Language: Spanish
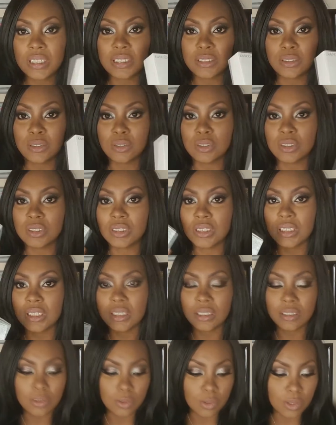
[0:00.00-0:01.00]
Estos
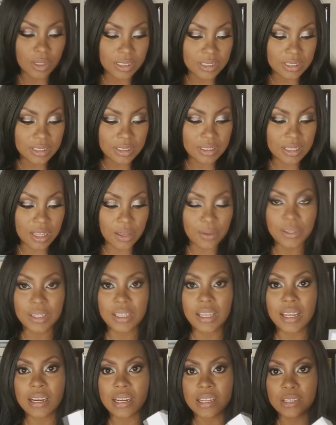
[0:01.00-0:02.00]
sí, no les
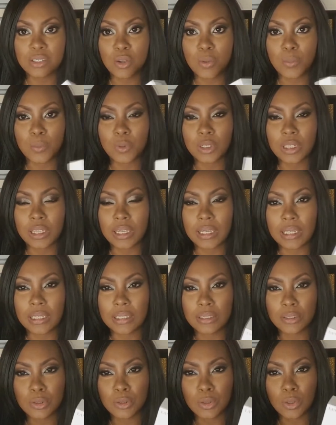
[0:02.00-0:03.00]
sabré dar razón porque
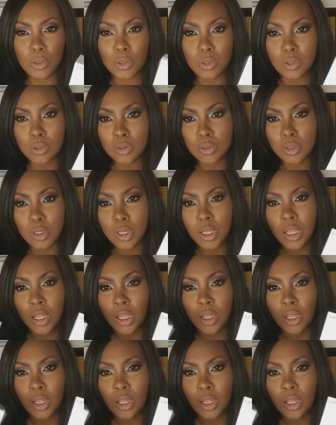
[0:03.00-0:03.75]
estos